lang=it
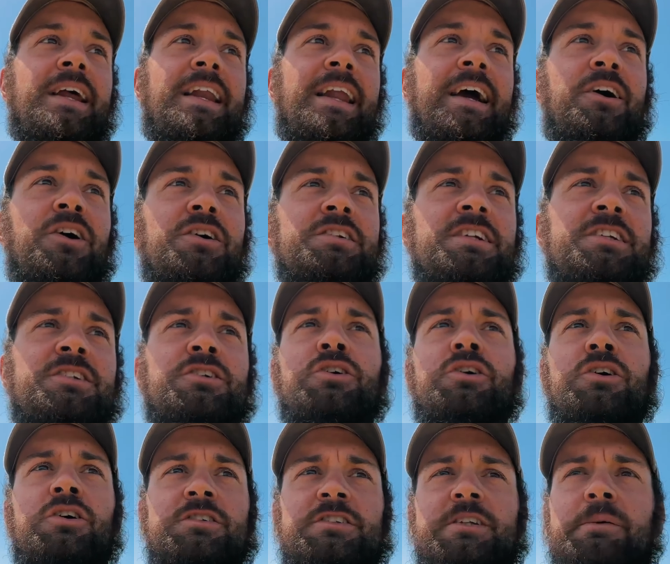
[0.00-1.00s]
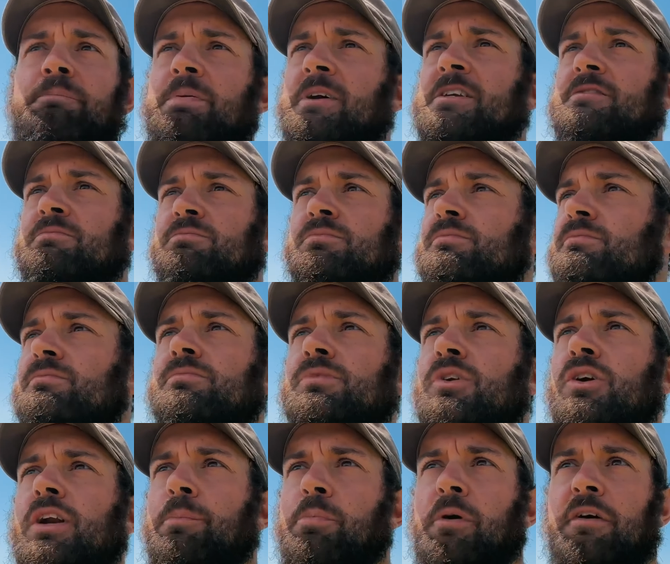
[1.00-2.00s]
le cose sono sempre...
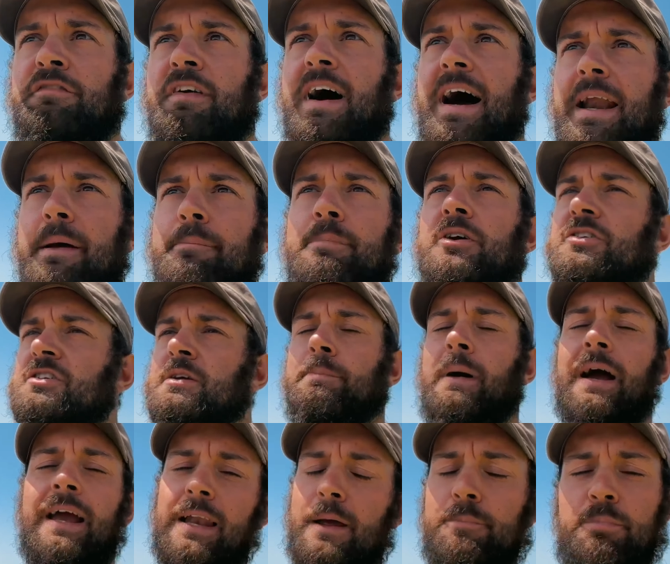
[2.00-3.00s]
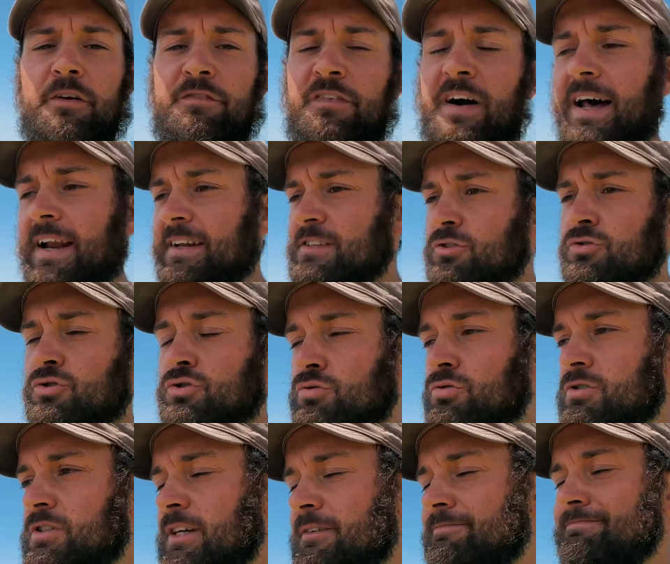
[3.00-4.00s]
non le puoi fare, però se paghi le puoi fare, sono
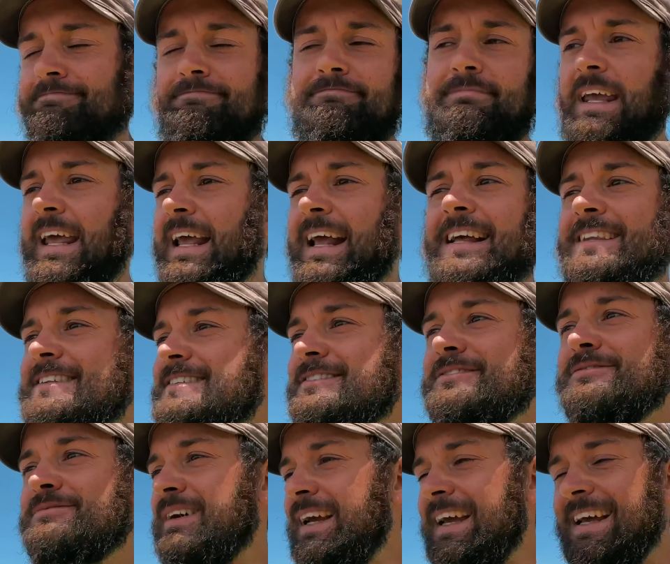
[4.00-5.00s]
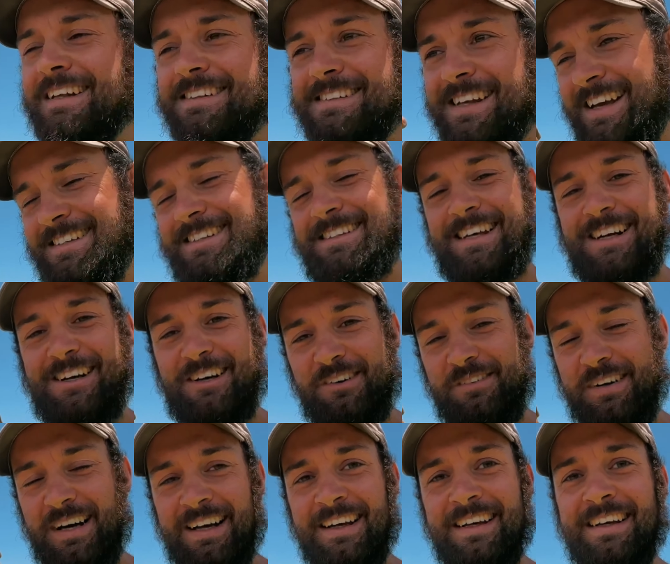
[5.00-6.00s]
giuste che cazzo, cos'è sta
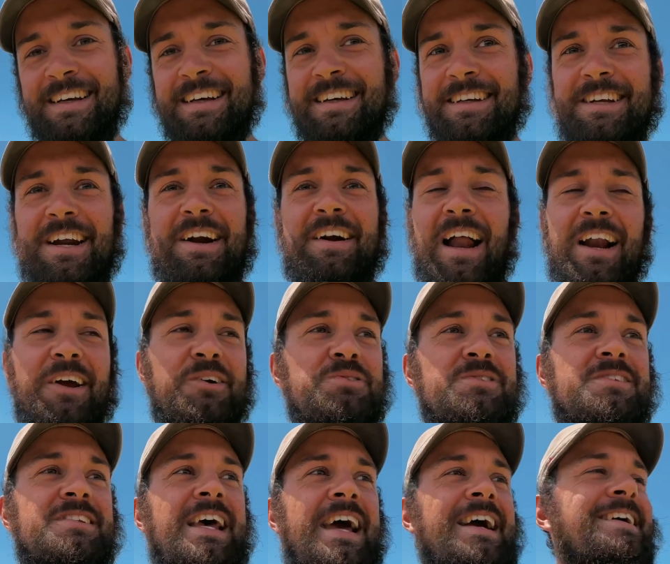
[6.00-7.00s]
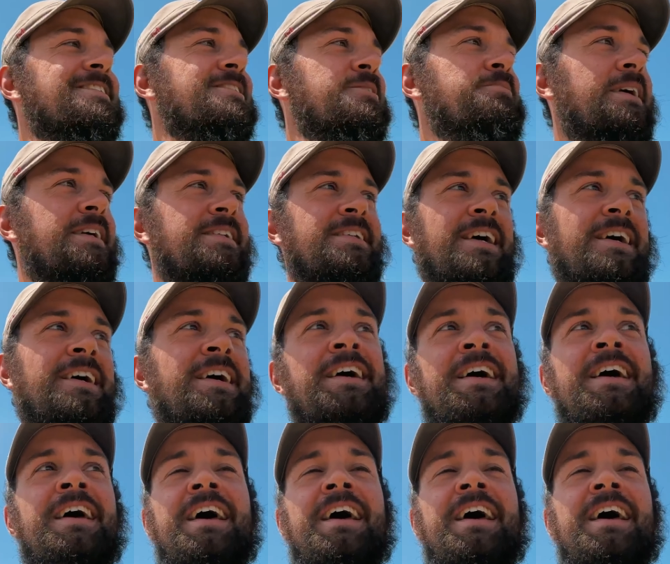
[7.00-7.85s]
roba? Cioè, non ha alcun senso, perché se,